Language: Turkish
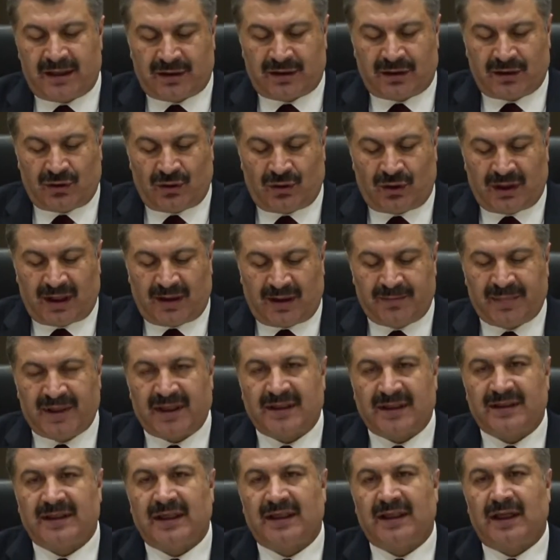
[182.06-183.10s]
etkili olan
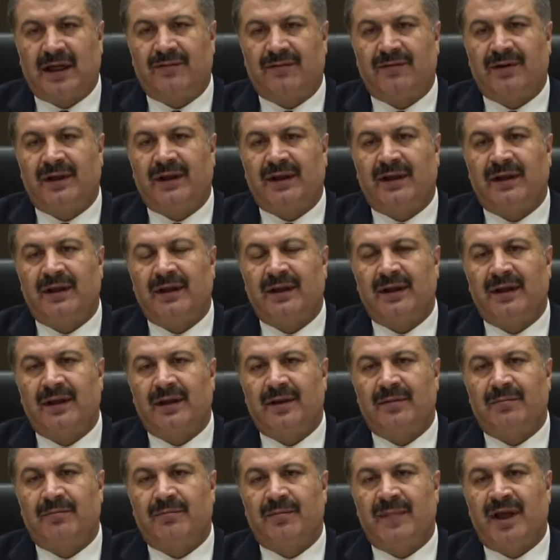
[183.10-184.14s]
bir tedavi
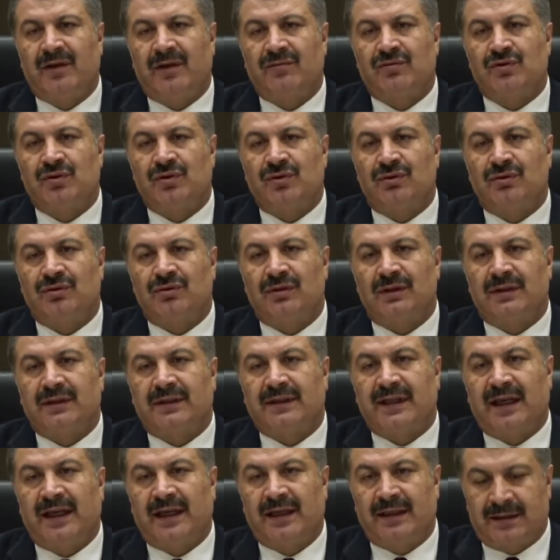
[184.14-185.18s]
mevcut
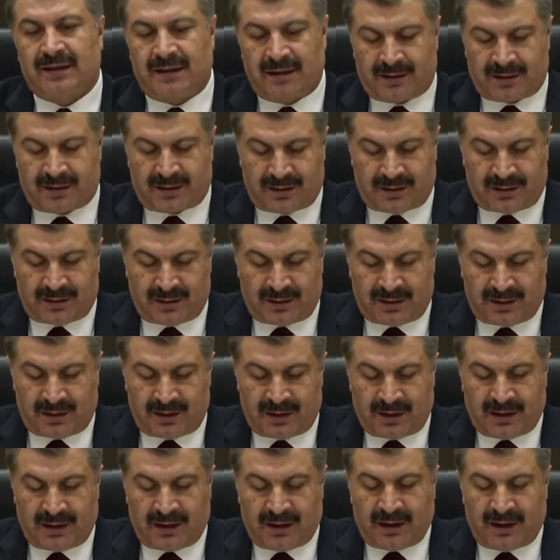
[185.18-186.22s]
değildir.
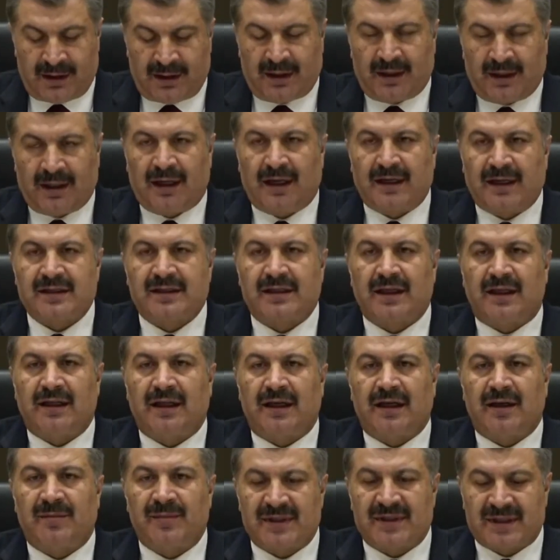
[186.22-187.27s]

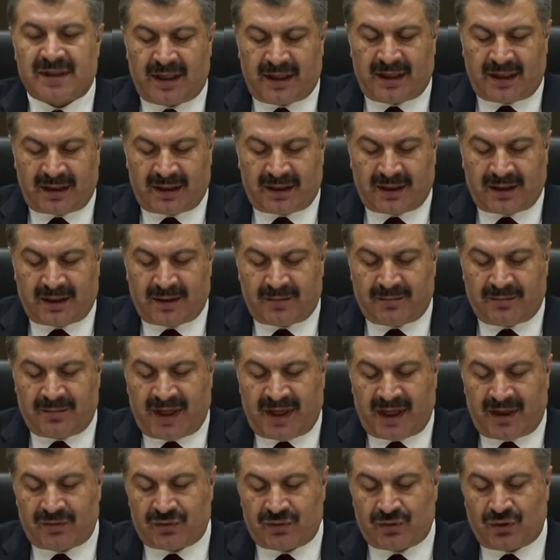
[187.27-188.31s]
Hastalarımıza
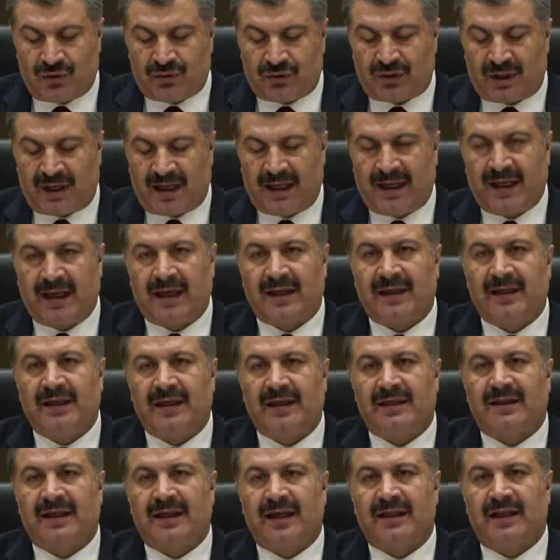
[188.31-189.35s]
mevcut en
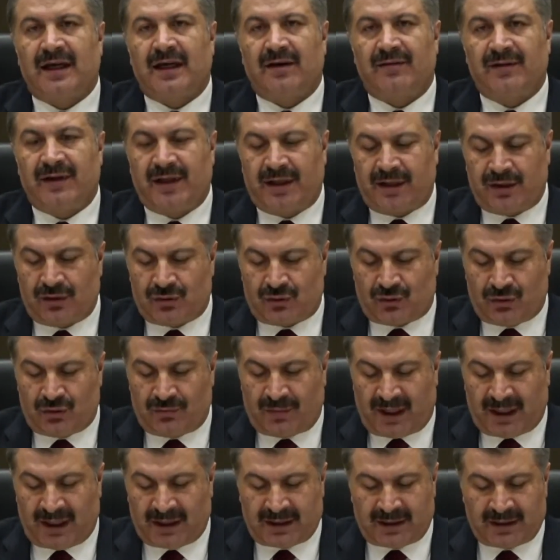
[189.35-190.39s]
iyi tedavileri
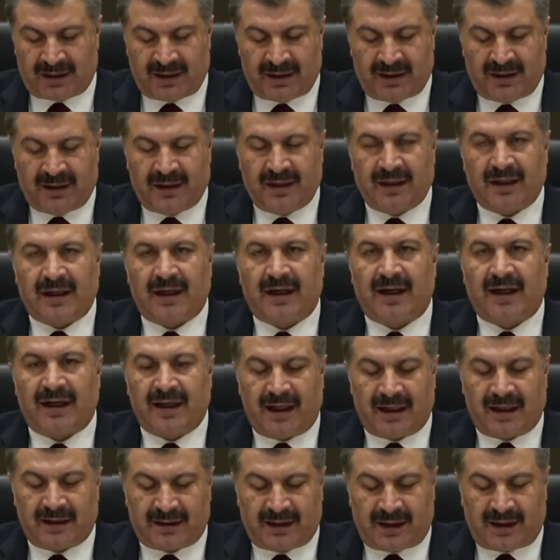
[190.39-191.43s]
sunmak,
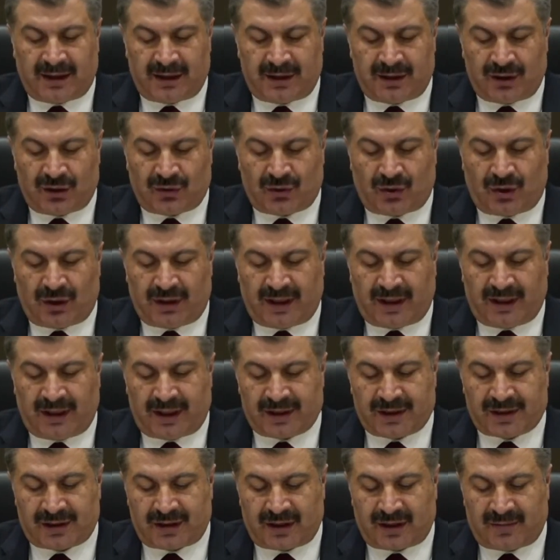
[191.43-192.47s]
hayatlarını
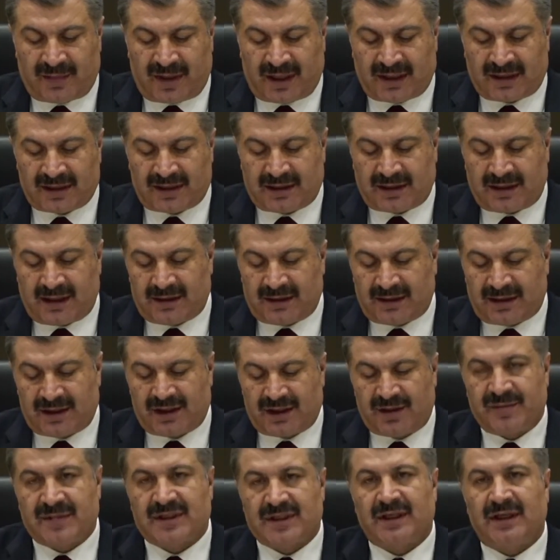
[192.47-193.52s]
kolaylaştırmak
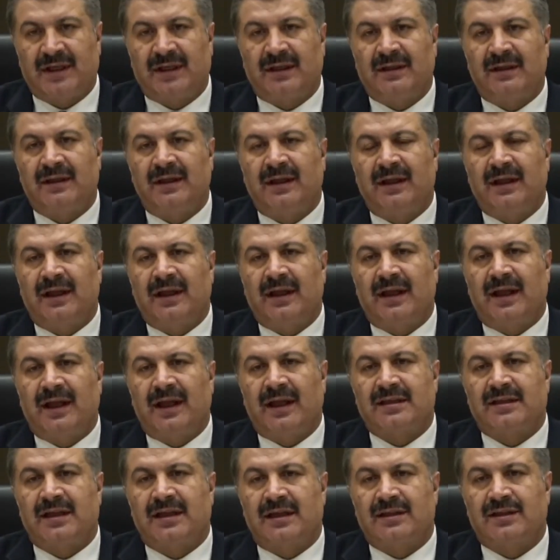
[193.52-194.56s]
stratejimizin
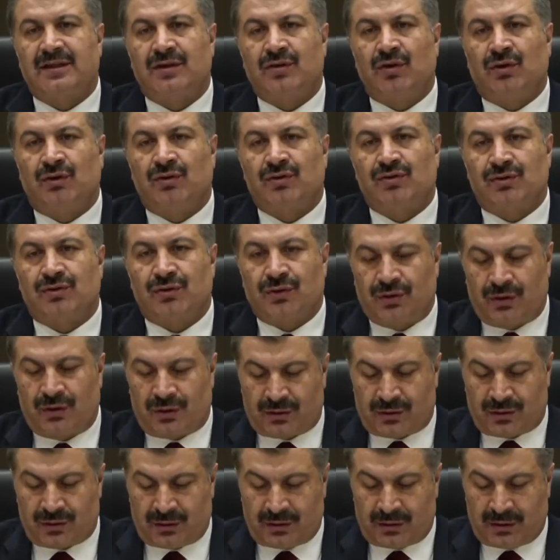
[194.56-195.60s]
esasını
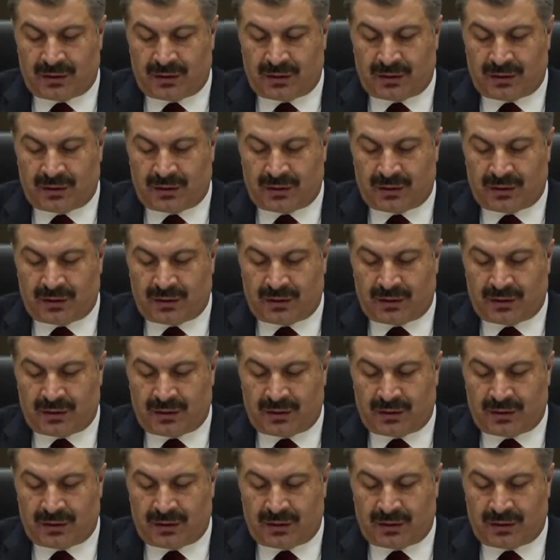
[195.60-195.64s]
oluşturuyor.